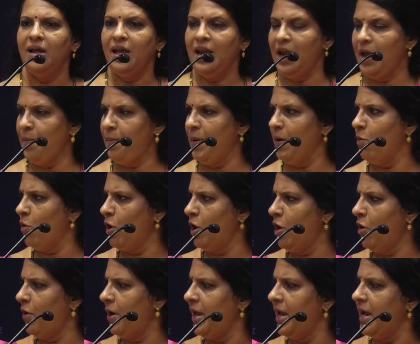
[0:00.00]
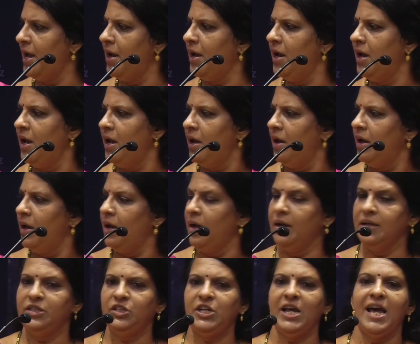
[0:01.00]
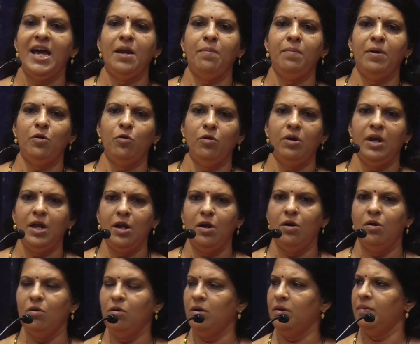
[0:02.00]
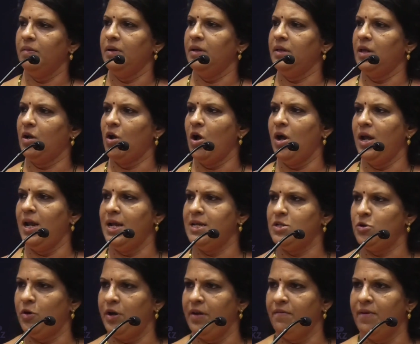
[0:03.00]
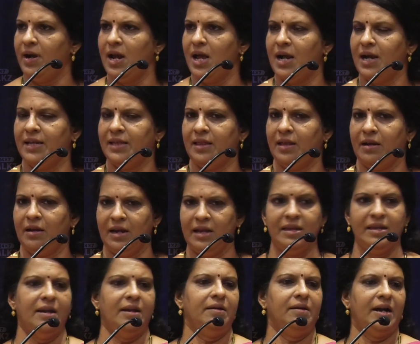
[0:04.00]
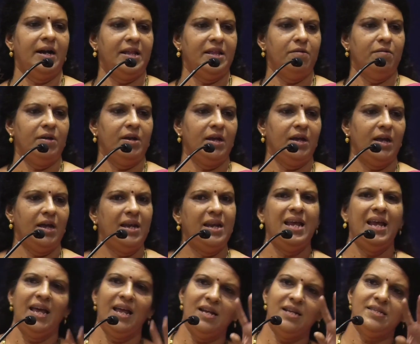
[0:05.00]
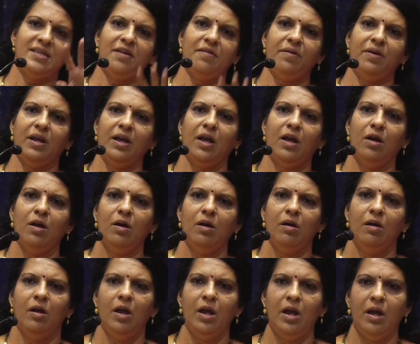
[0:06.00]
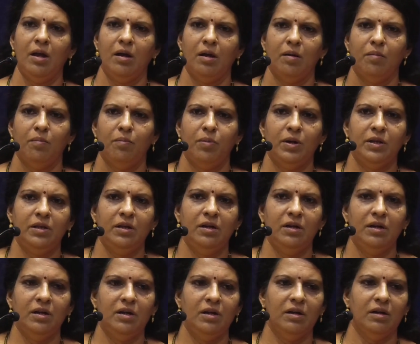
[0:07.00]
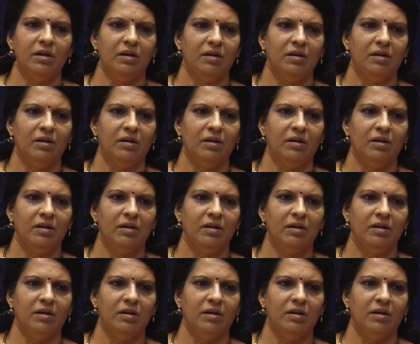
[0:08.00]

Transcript: இல்லை இப்போ உங்களுடைய சேர்மனும் நீங்களும் இந்த காலேஜோடைய வளாகத்திற்கு நடந்து வரீங்க நீங்கள் என்ன செய்வீங்க ஏ பதுங்கு